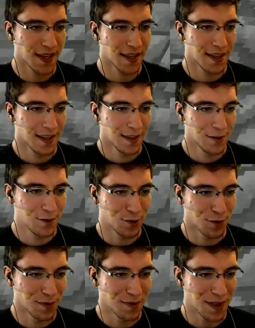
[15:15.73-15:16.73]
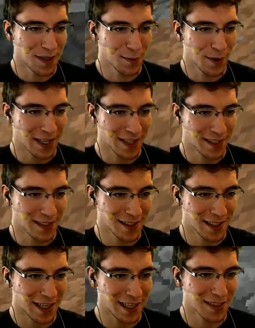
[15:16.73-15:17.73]
Ah. Ist schön, wie weit du rechnest.
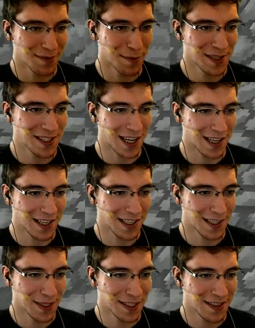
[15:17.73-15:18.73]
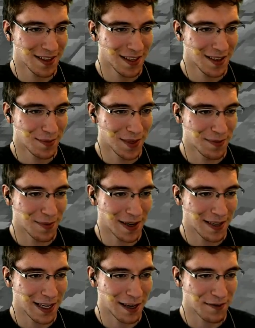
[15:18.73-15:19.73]
Ich rechne momentan hier mit, mit meinen Dingern.